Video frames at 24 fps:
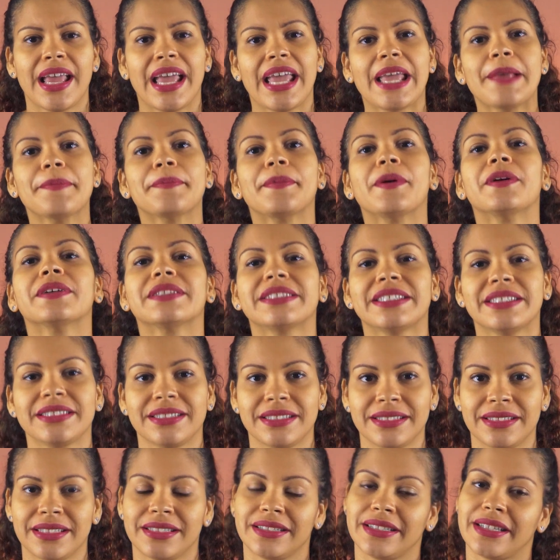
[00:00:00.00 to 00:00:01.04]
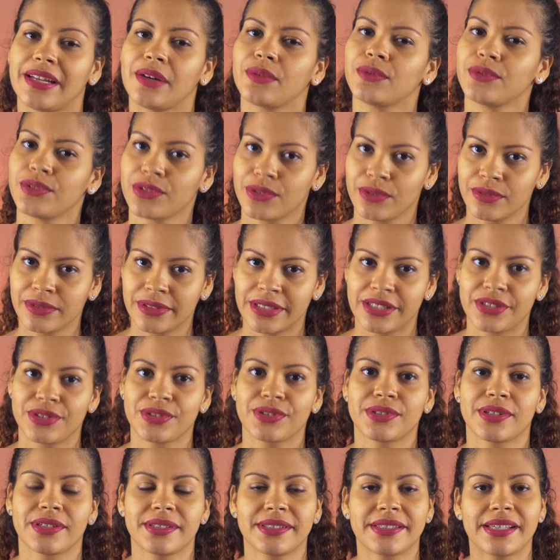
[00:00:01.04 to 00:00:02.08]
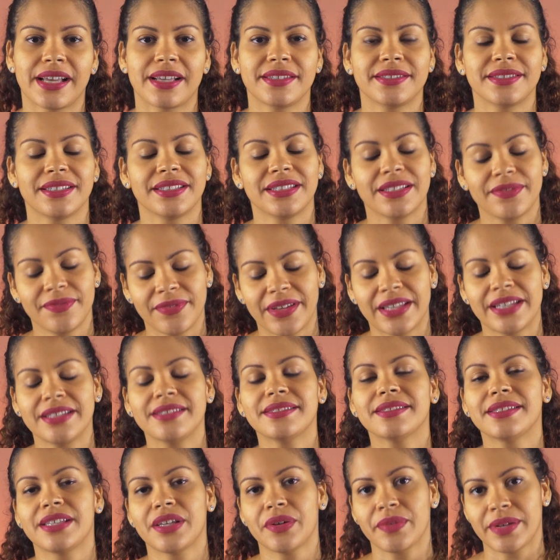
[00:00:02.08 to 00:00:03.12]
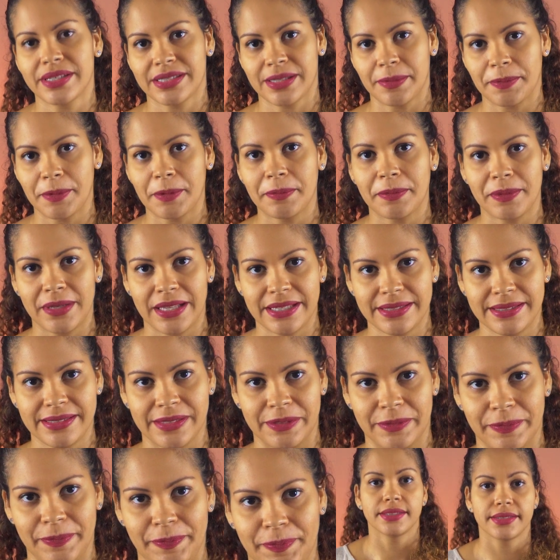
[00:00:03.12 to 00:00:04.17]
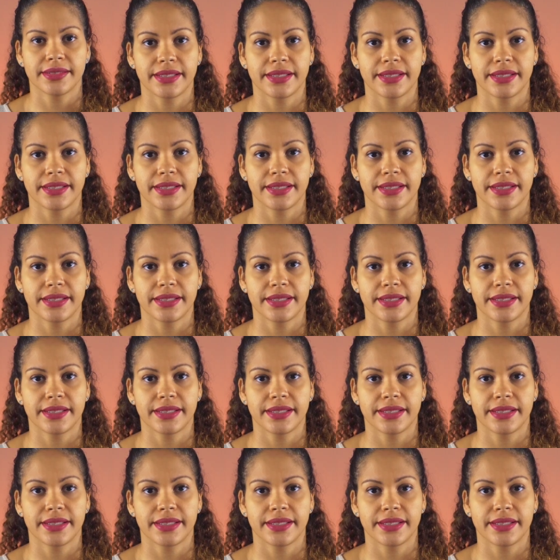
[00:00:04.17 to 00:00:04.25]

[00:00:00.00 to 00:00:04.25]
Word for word: é importante entender alguns contextos sociais que diferenciam essa população.